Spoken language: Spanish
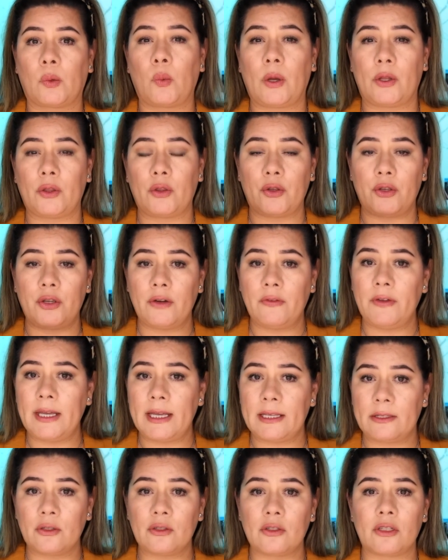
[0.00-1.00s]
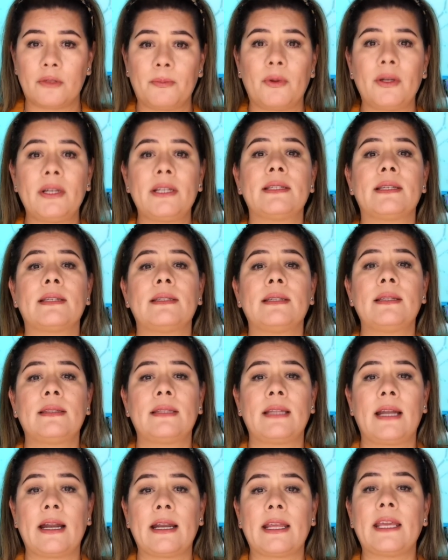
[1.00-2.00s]
Cuando yo vi a esos dos policías
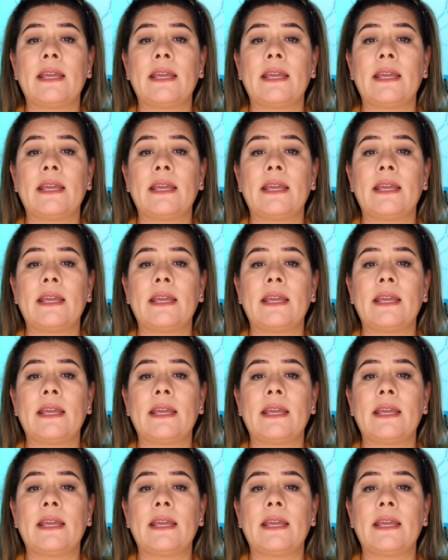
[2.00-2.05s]
entrar